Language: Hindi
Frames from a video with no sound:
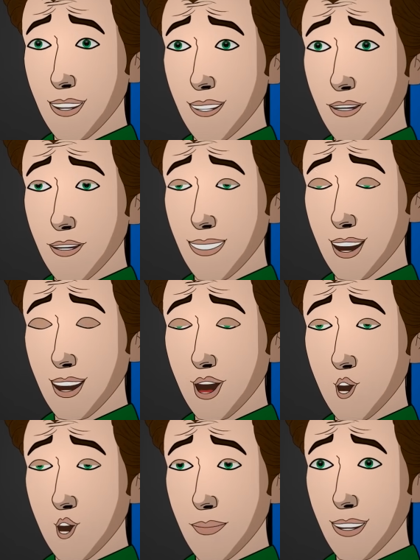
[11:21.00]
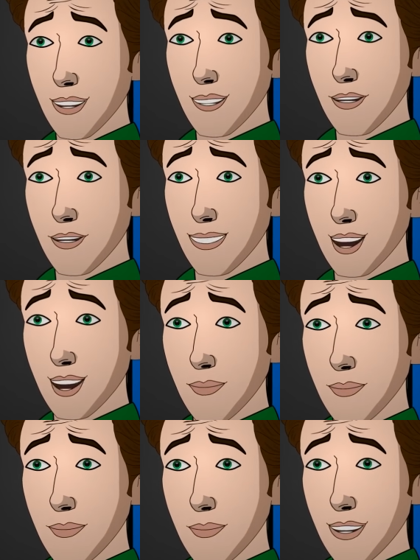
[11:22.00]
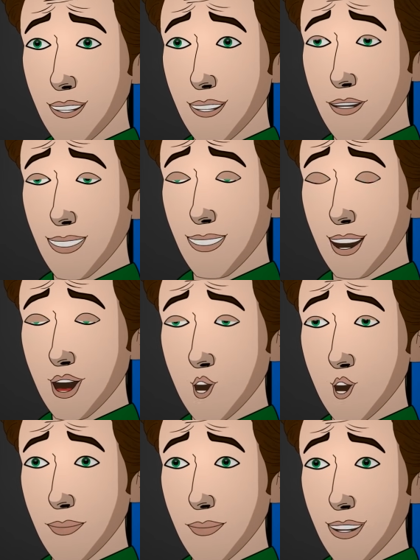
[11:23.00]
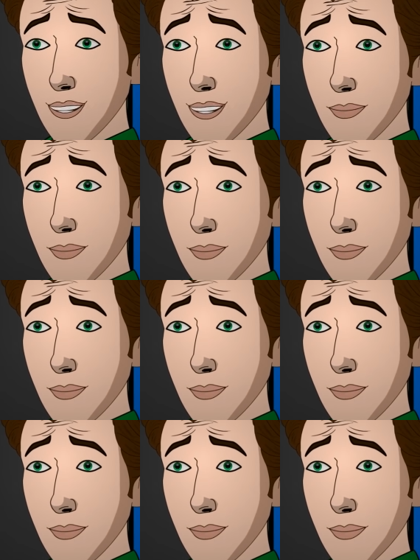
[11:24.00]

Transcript: मानवी तुमने मेरा प्यार देखा है अब मेरी नफरत देखना